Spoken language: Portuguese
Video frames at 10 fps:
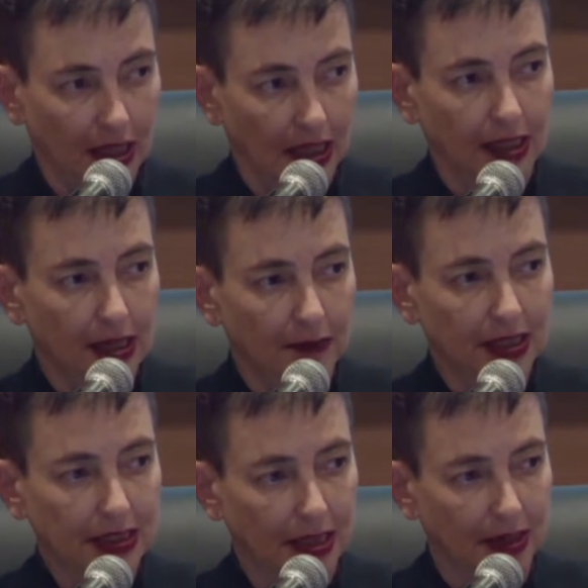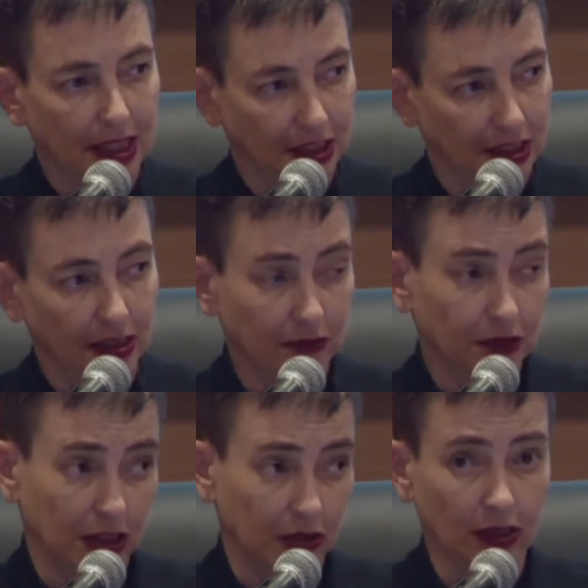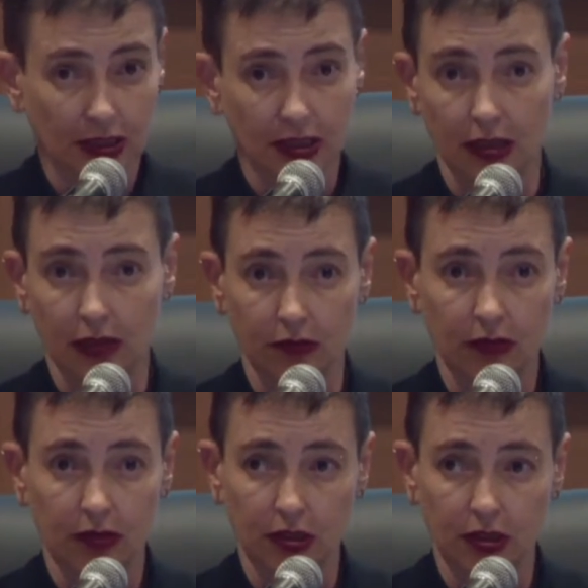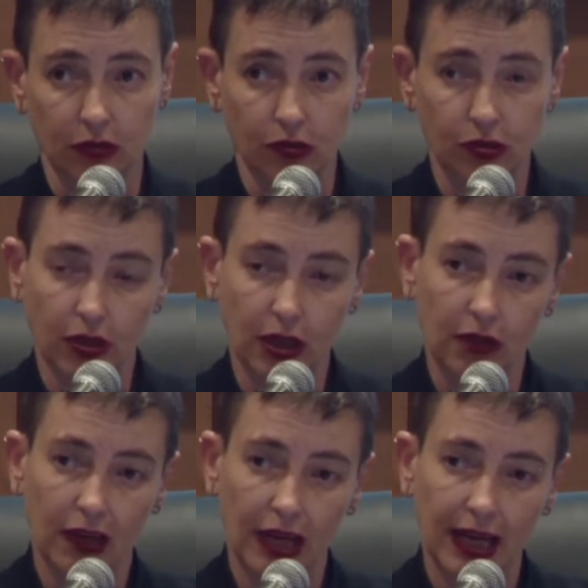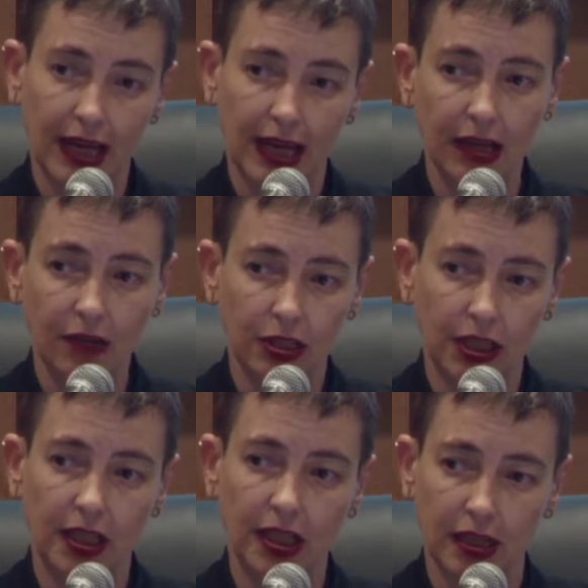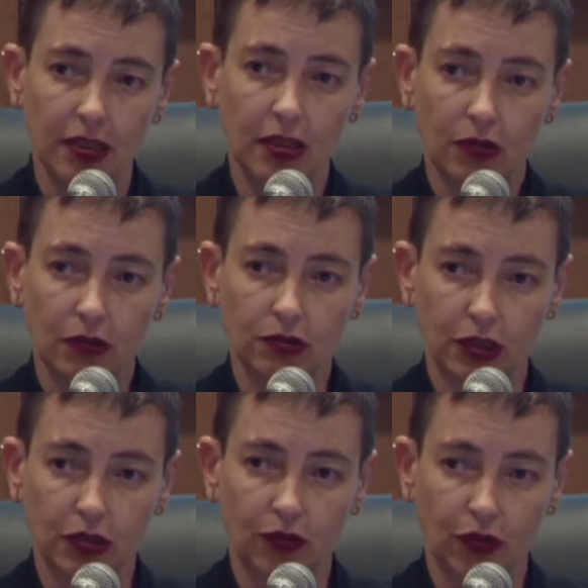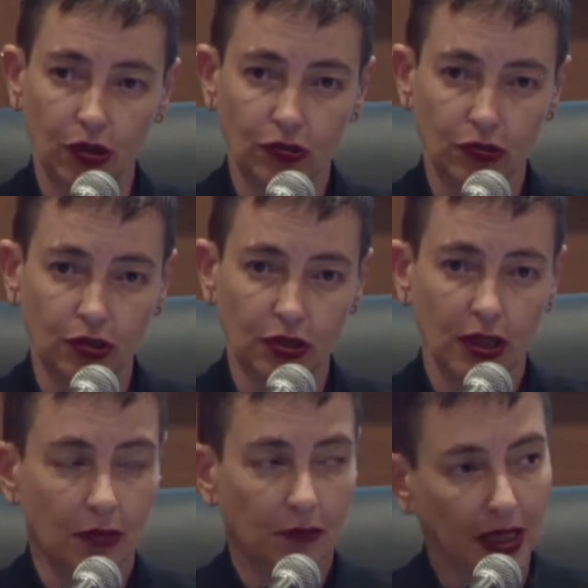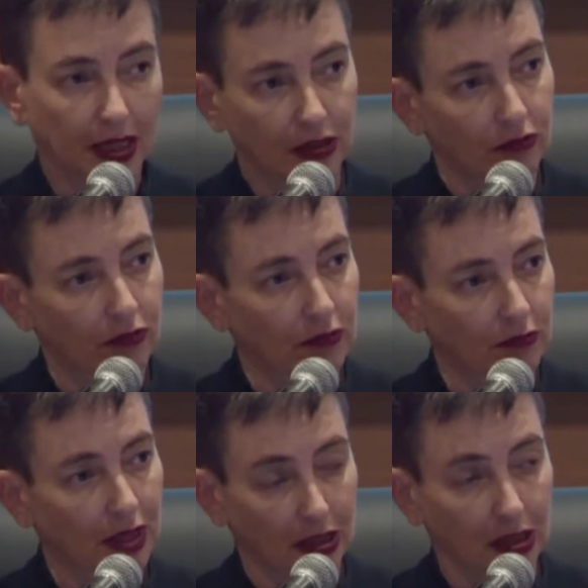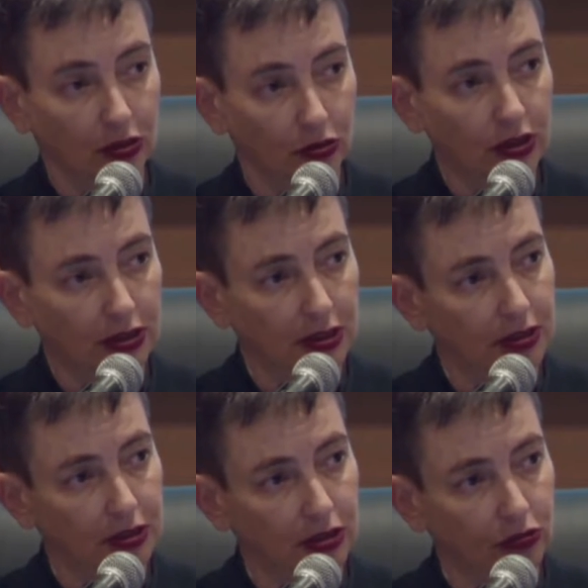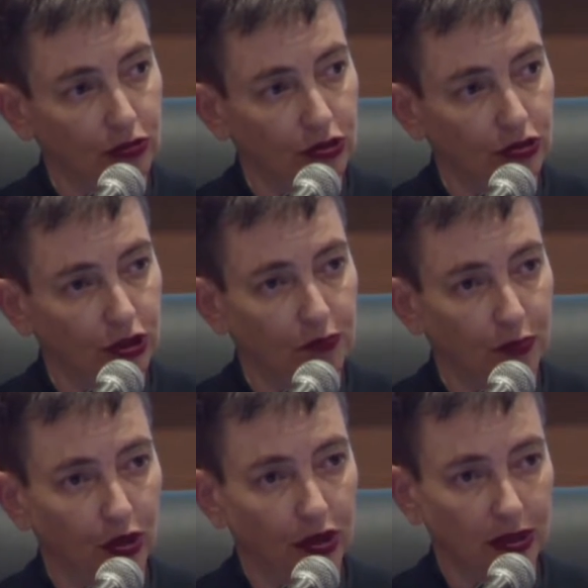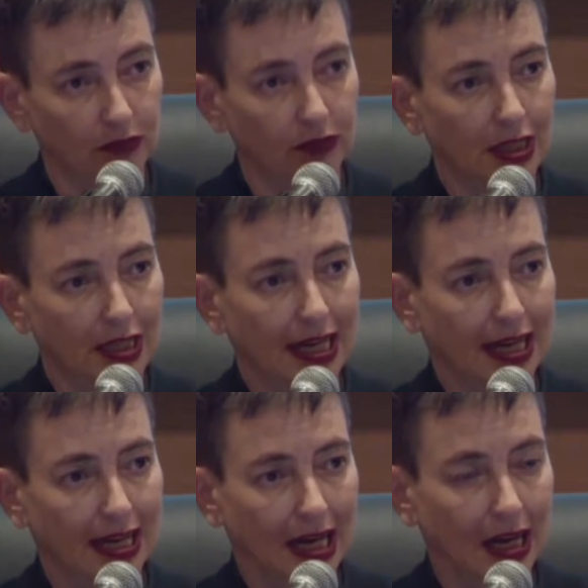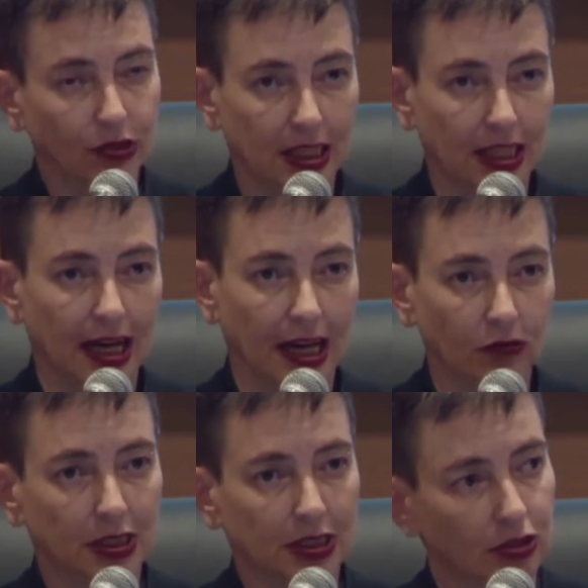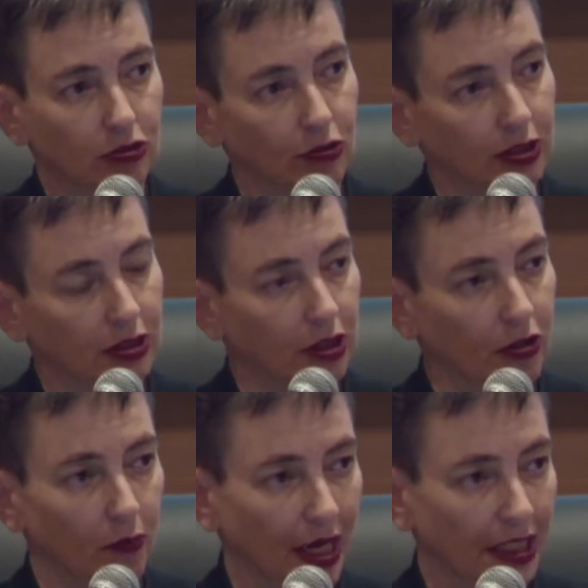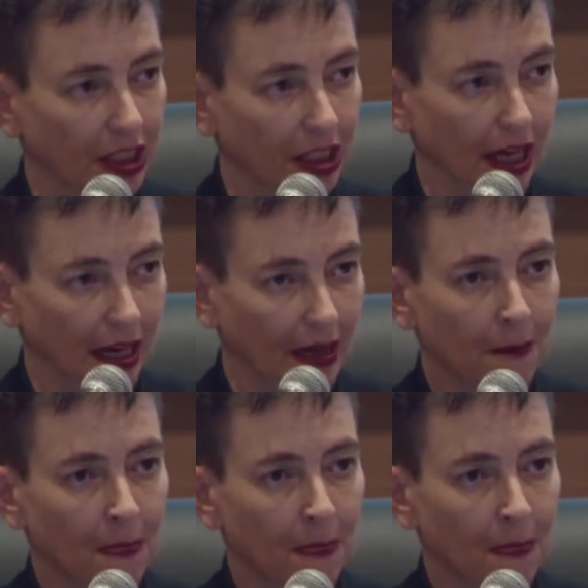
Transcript: A ideia, basicamente, em termos de atuação institucional, é reunir os esforços para que, um, que todas as instituições possam uh, auxiliar umas às outras e compartilhar